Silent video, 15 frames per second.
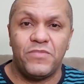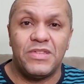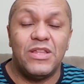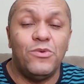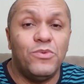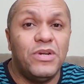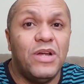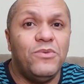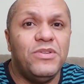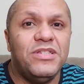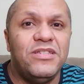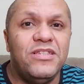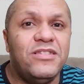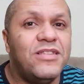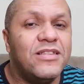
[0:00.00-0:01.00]
Então não
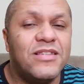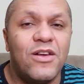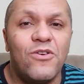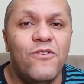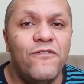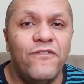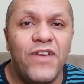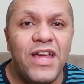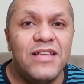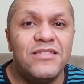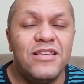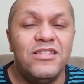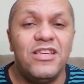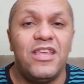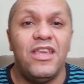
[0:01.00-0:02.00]
existe essa
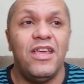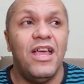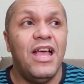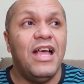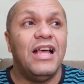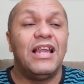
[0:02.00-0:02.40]
conversa de que